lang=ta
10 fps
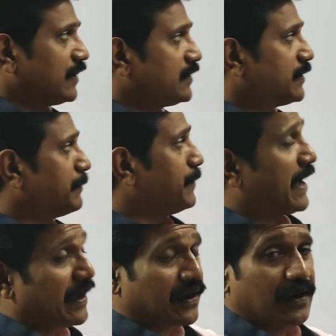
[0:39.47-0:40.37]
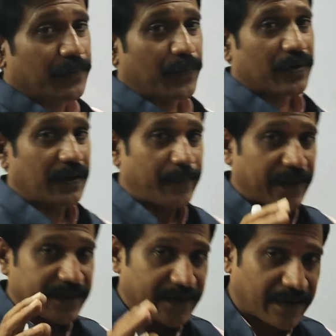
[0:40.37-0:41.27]
இதை பேங்க்கில் போட்டால்
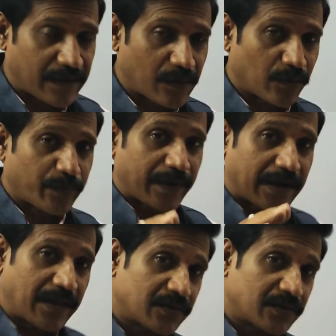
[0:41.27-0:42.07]
பதினெட்டாயிரரூவா கொடுப்பாங்களா